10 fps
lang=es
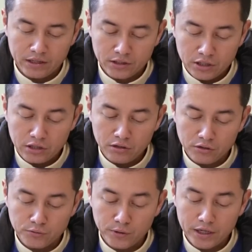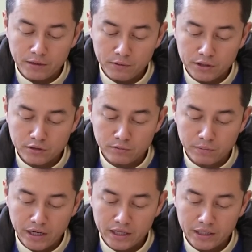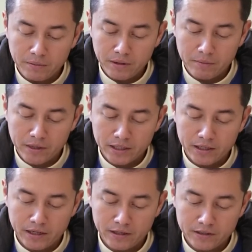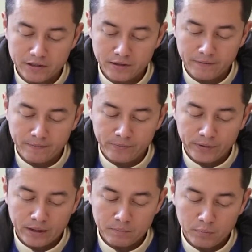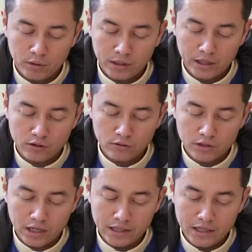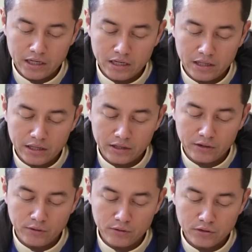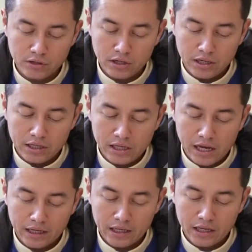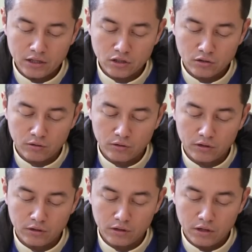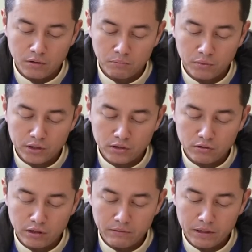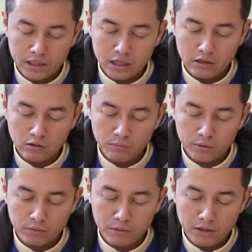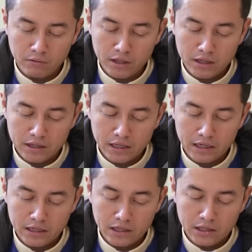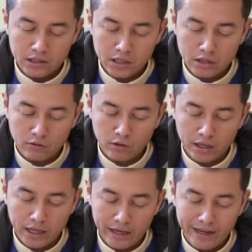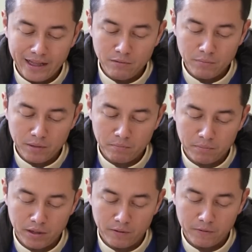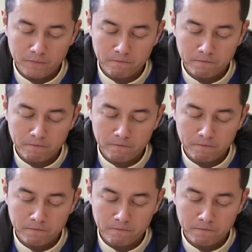si Dios fuera vuestro padre me amaríais, porque yo salí de Dios y aquí estoy, pues no he venido por mi cuenta, sino que Él me envió.